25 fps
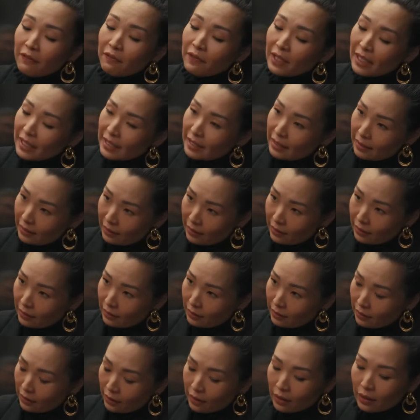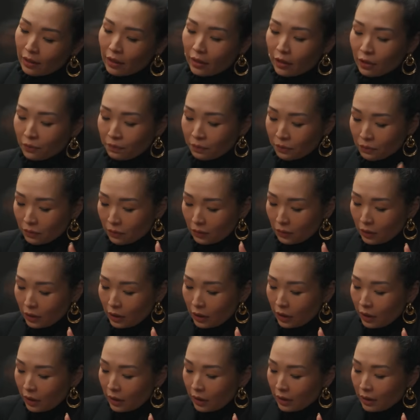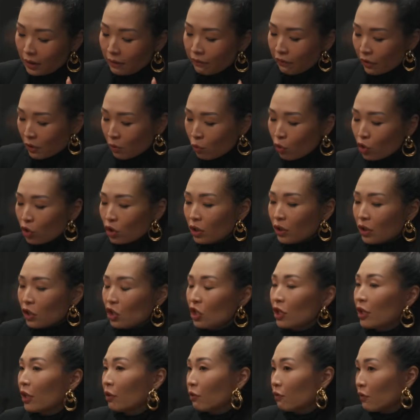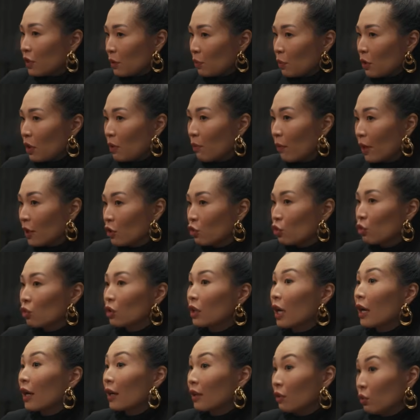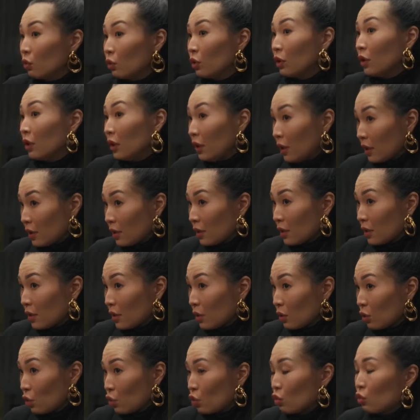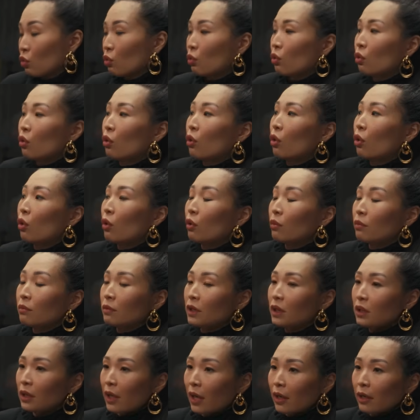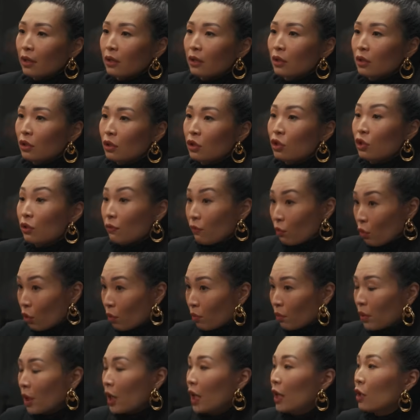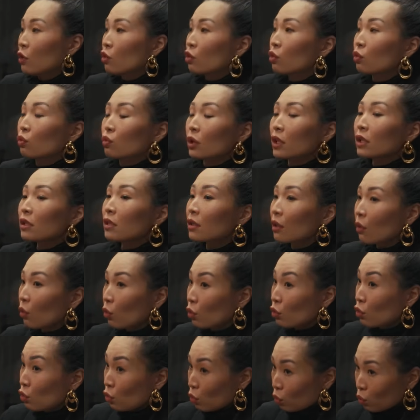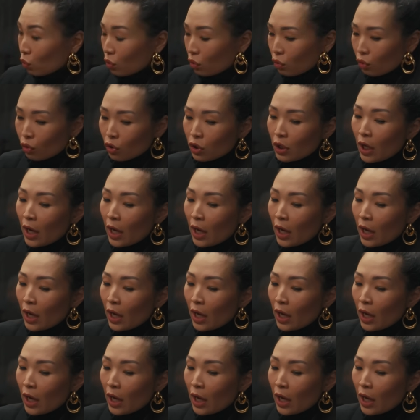видят, а, и, возможно, начинают воспринимать, что так оно и есть, что мы так и живем, что у нас такой суд. То есть,